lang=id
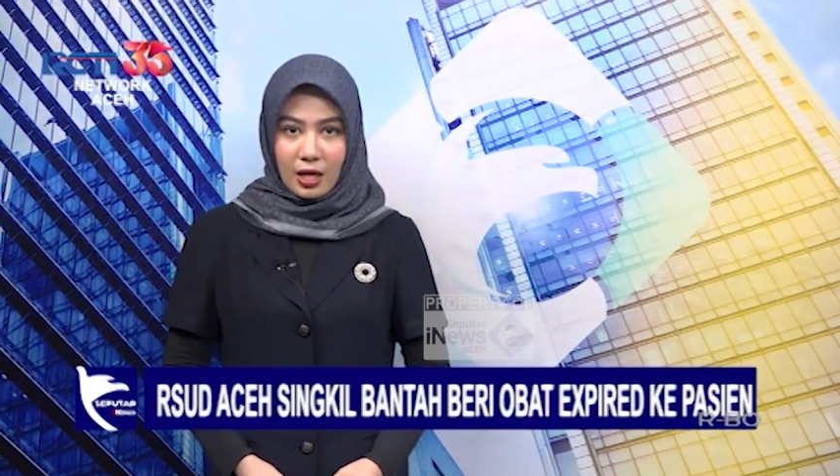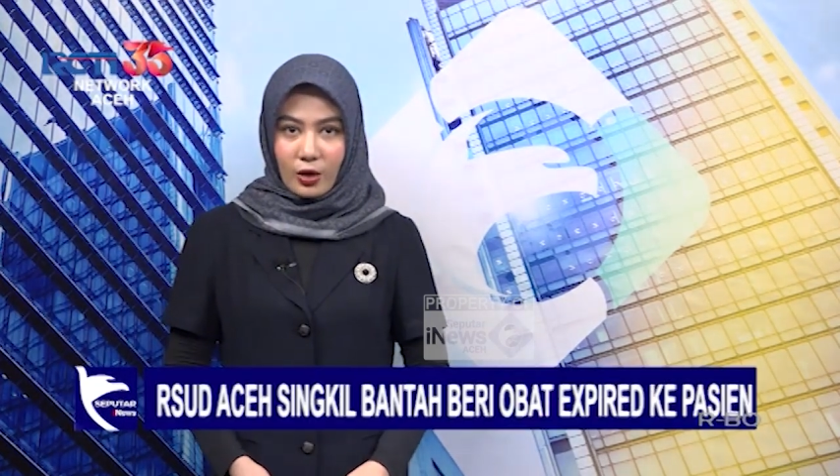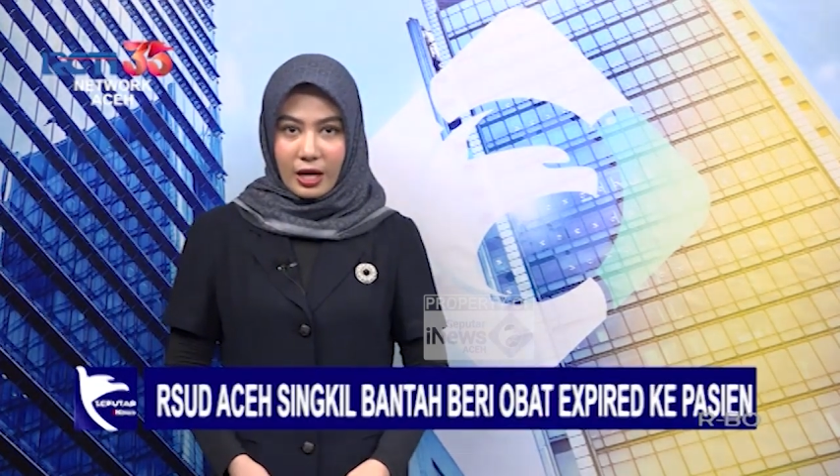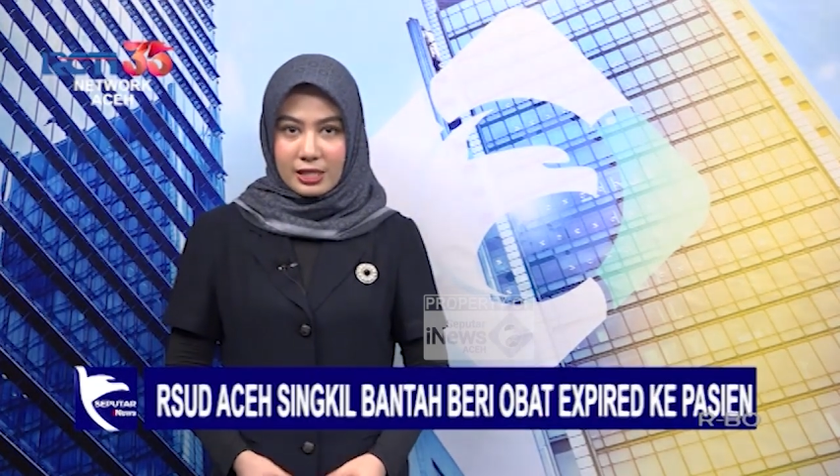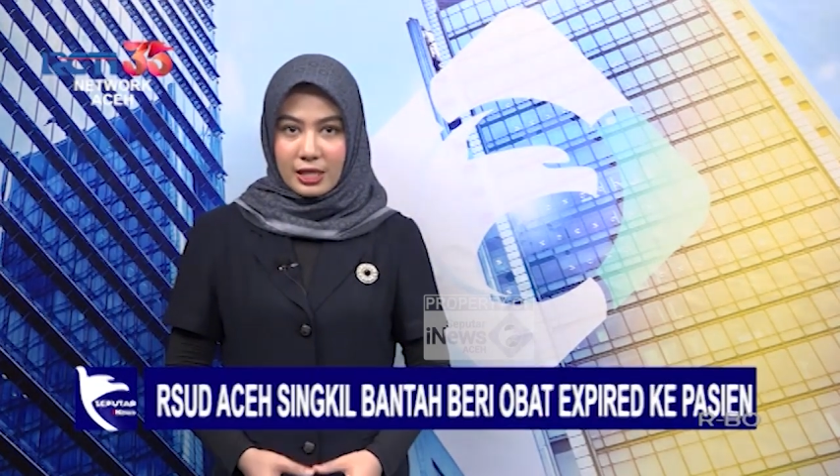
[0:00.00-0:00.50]

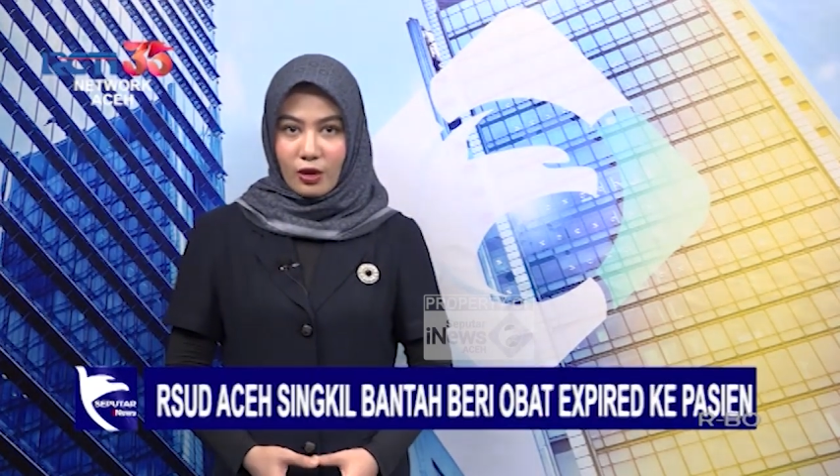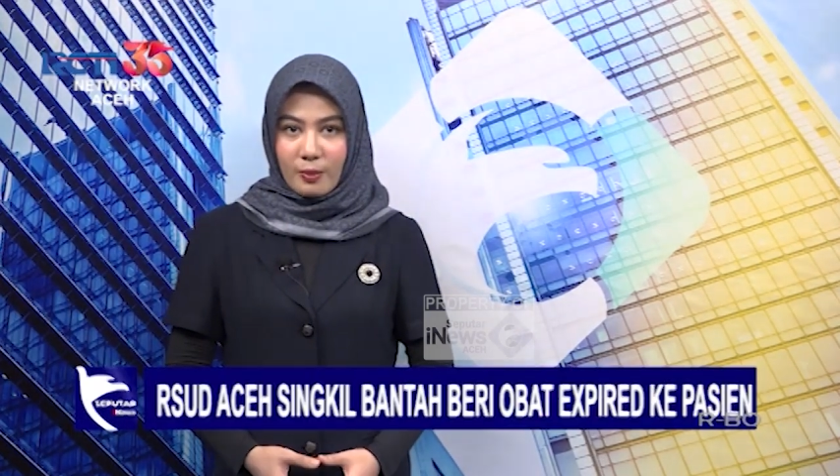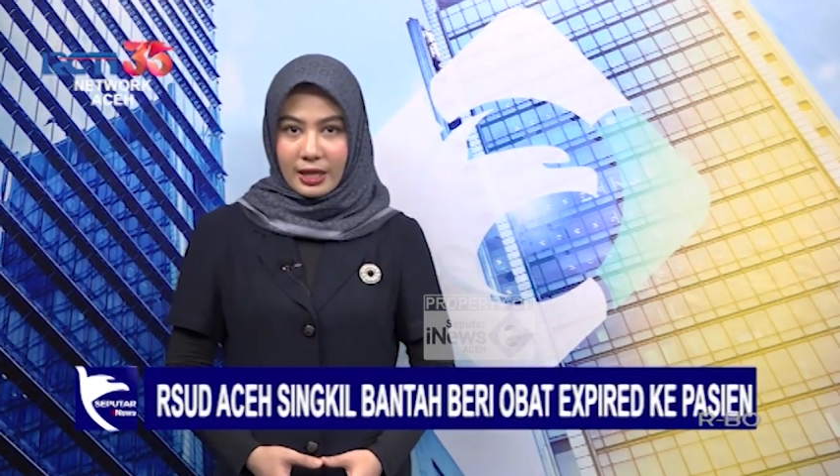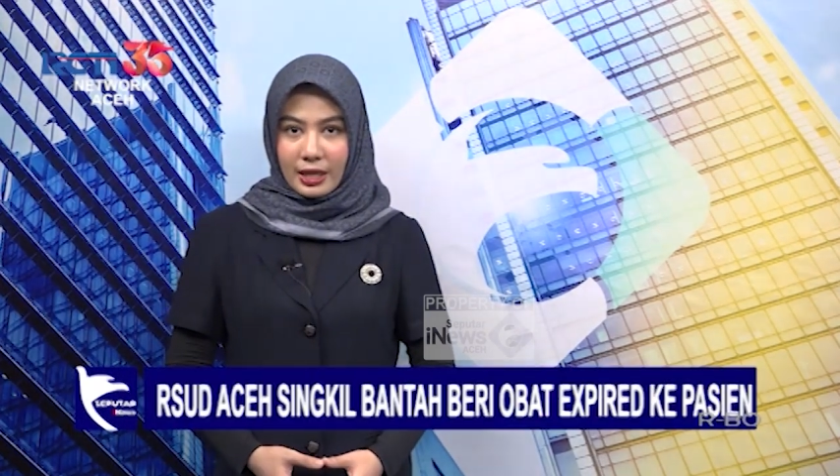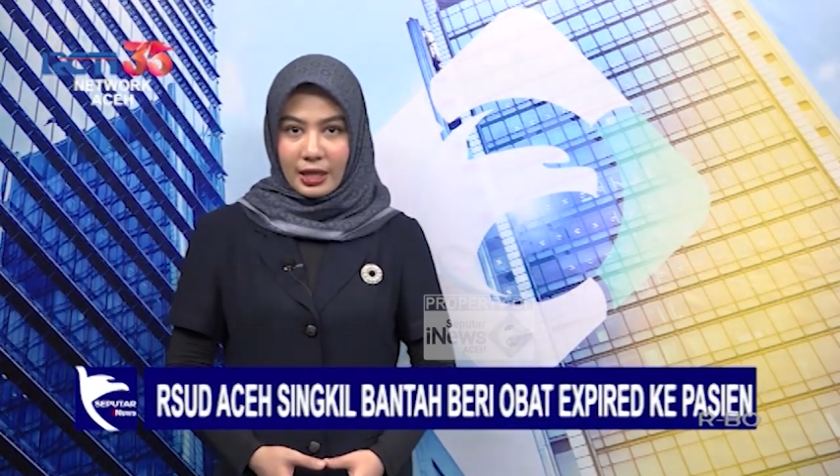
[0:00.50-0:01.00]
Lokasi
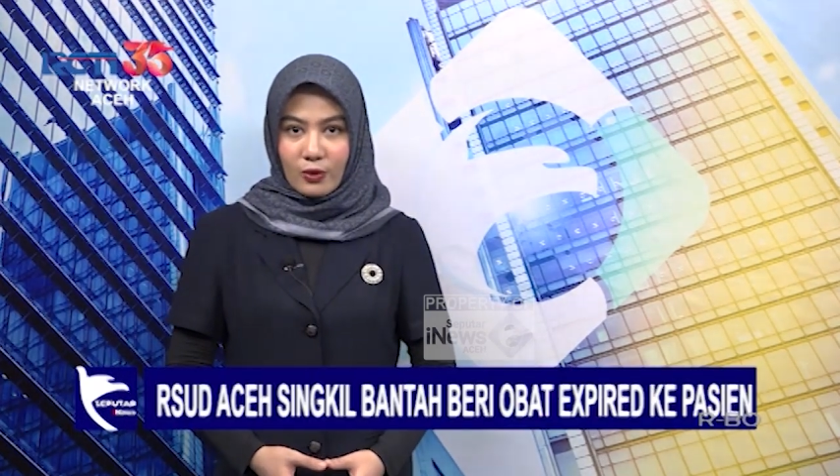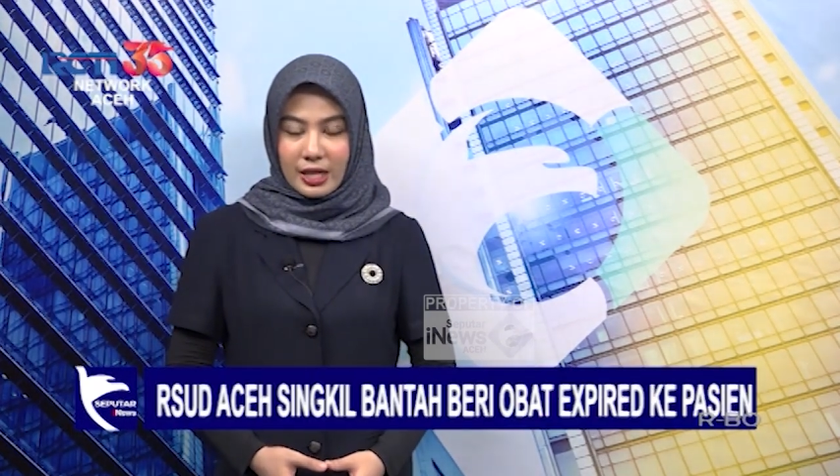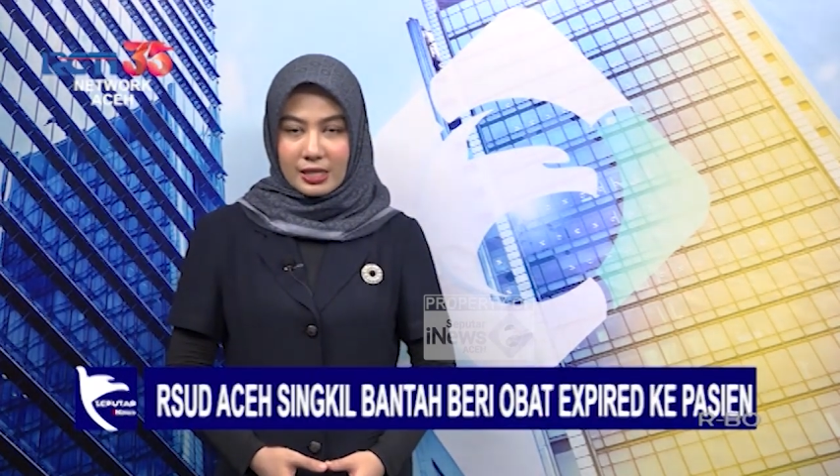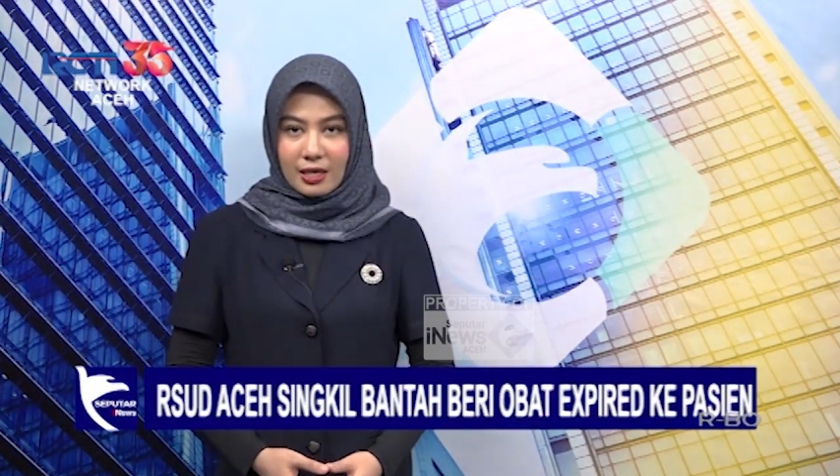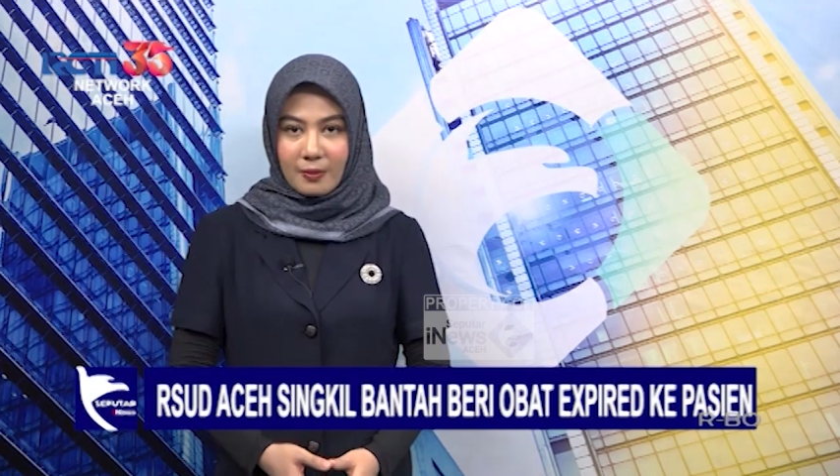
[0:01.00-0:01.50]
obat
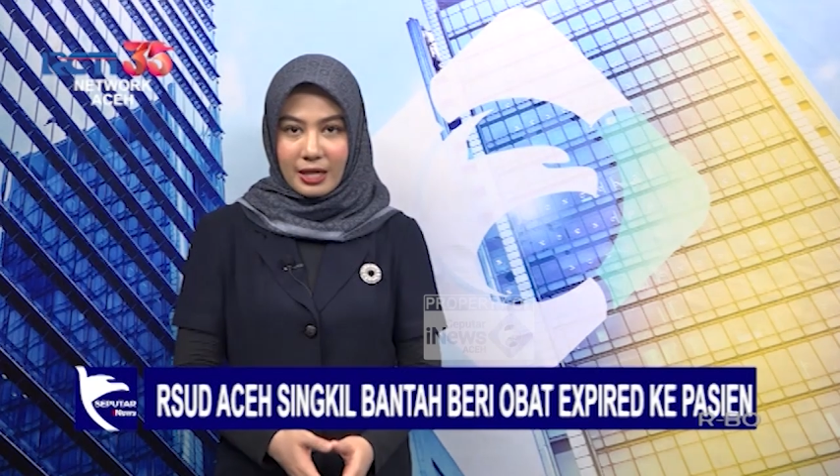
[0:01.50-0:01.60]
kadaluarsa